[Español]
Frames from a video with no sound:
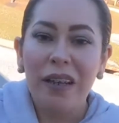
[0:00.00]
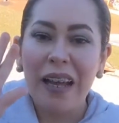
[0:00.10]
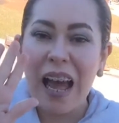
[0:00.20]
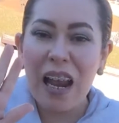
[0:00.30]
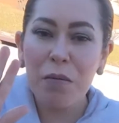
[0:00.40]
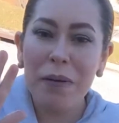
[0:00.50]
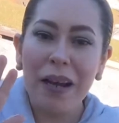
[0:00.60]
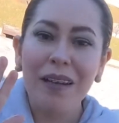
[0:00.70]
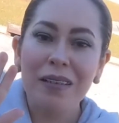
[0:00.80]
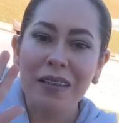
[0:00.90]
Calma,
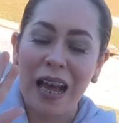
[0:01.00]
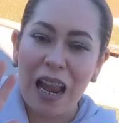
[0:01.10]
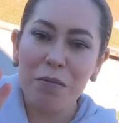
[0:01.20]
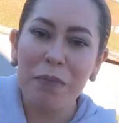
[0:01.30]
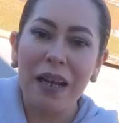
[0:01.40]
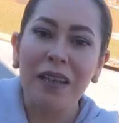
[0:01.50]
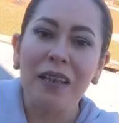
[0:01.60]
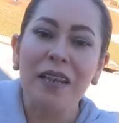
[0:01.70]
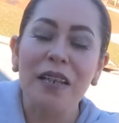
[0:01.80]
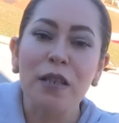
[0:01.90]
calma,
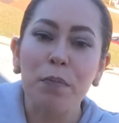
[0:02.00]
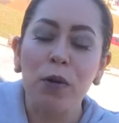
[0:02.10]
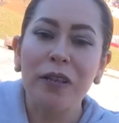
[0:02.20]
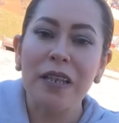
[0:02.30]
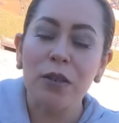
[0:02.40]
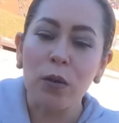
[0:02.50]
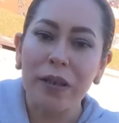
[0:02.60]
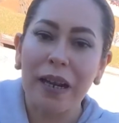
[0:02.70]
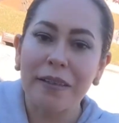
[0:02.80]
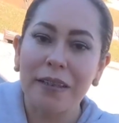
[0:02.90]
le responde
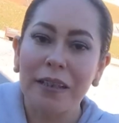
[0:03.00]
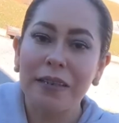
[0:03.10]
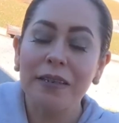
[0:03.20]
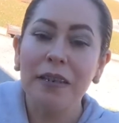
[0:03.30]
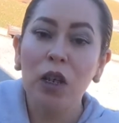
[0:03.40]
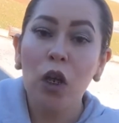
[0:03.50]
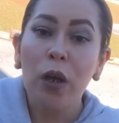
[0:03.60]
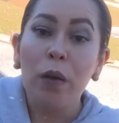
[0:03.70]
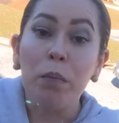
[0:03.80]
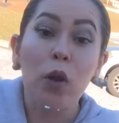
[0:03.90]
Sócrates.
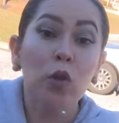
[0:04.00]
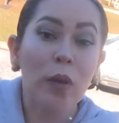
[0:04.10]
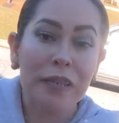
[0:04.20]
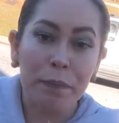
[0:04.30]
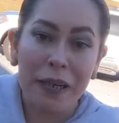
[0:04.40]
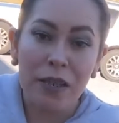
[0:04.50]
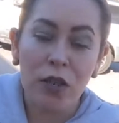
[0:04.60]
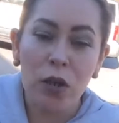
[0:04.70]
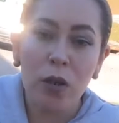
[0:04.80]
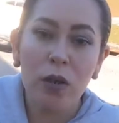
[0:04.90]
Por tu
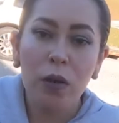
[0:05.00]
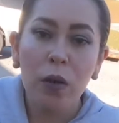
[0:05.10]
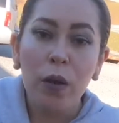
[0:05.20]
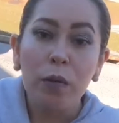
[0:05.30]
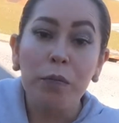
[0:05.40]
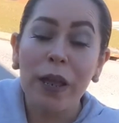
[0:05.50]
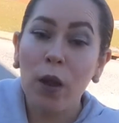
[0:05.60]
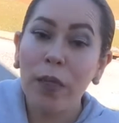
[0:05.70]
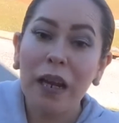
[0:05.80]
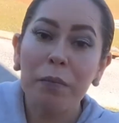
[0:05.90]
expresión,
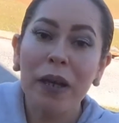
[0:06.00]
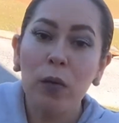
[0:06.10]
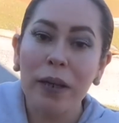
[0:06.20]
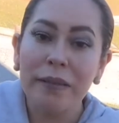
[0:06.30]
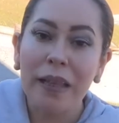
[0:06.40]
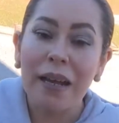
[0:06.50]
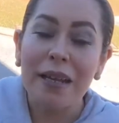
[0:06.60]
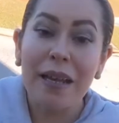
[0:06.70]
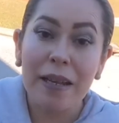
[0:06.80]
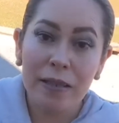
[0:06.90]
puedo darme cuenta
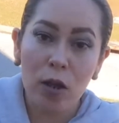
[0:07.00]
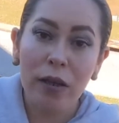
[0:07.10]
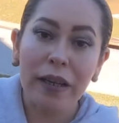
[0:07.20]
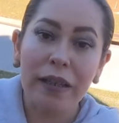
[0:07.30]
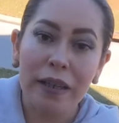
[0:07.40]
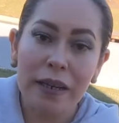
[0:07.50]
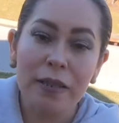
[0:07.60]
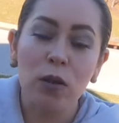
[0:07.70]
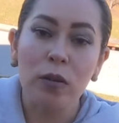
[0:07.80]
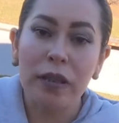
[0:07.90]
que eso que quieres
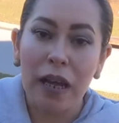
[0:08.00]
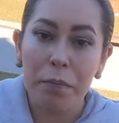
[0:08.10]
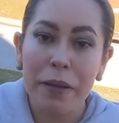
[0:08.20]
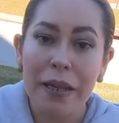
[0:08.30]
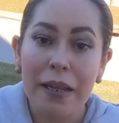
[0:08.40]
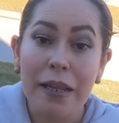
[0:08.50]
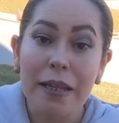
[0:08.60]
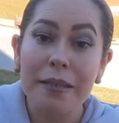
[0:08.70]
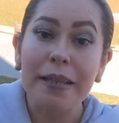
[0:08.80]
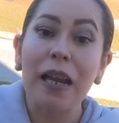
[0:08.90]
contarme
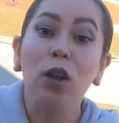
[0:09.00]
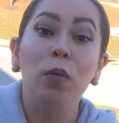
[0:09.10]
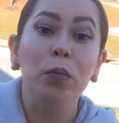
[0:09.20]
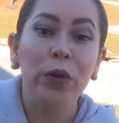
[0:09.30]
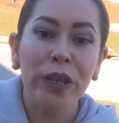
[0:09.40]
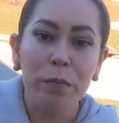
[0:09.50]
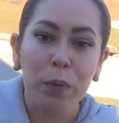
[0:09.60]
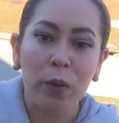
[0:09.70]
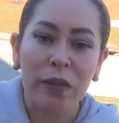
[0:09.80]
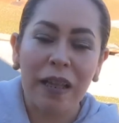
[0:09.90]
es algo muy
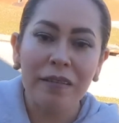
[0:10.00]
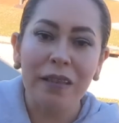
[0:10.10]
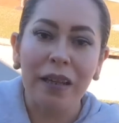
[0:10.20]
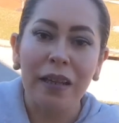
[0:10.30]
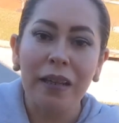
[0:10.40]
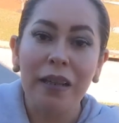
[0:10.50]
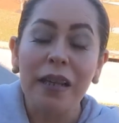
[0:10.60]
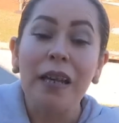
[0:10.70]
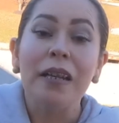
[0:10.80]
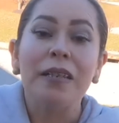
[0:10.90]
importante.
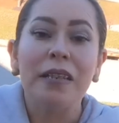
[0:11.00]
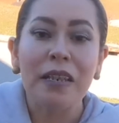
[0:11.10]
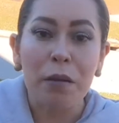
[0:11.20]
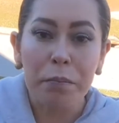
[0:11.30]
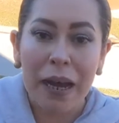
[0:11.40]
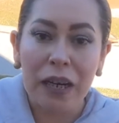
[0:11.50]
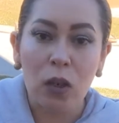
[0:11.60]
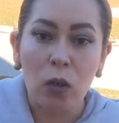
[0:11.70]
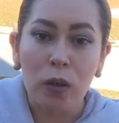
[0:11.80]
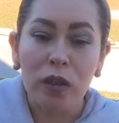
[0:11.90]
Sin
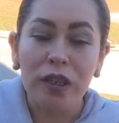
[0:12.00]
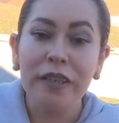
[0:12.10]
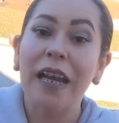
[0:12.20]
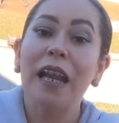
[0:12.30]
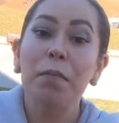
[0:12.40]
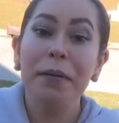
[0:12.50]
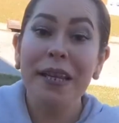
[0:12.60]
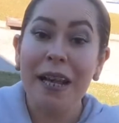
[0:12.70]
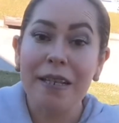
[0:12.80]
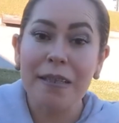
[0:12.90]
embargo, ¿ya le
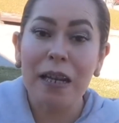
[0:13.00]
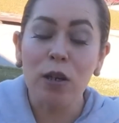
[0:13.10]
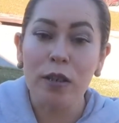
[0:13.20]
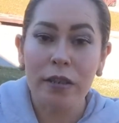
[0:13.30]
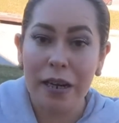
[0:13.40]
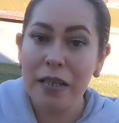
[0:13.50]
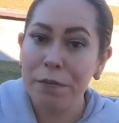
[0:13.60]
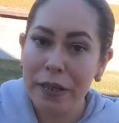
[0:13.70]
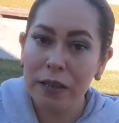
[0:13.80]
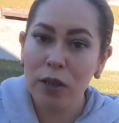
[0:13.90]
aplicaste los tres
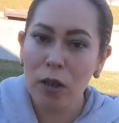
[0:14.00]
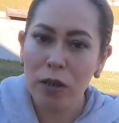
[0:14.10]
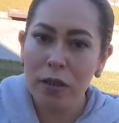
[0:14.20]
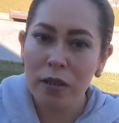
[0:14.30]
filtros?